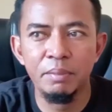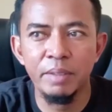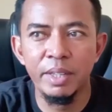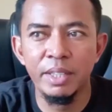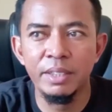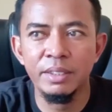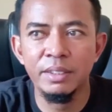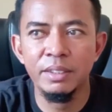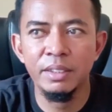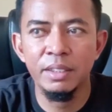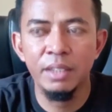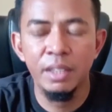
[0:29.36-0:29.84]
Lurah
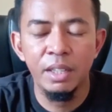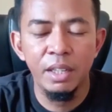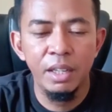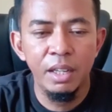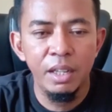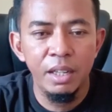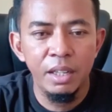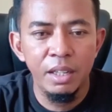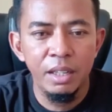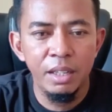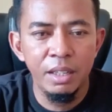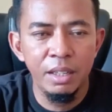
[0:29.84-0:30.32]

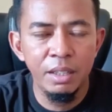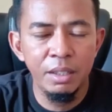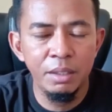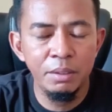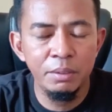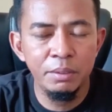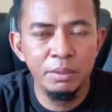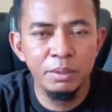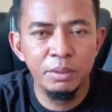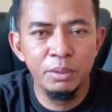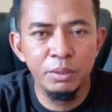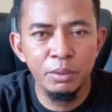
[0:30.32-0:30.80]
Skarteja
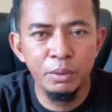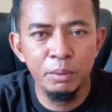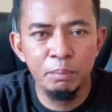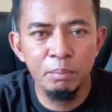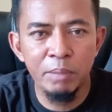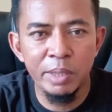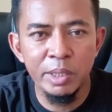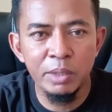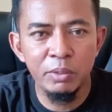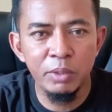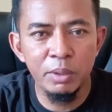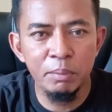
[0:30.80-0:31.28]
Sukarma,
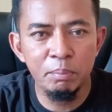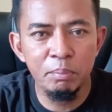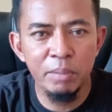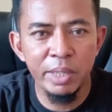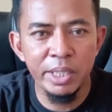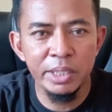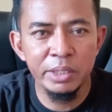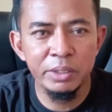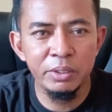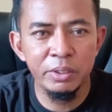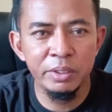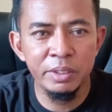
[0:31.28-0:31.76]
bantuan beras
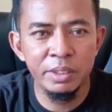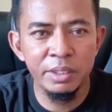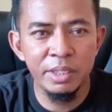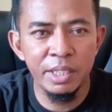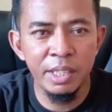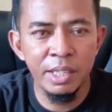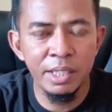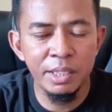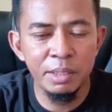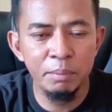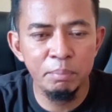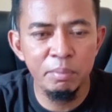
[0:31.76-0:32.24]
ini
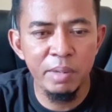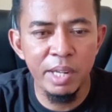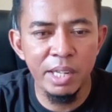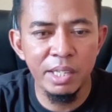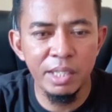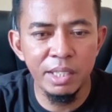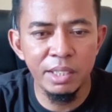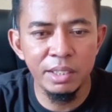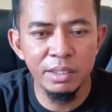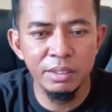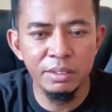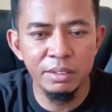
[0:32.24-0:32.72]
menyasar
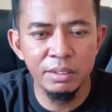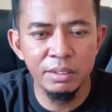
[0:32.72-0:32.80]
KPM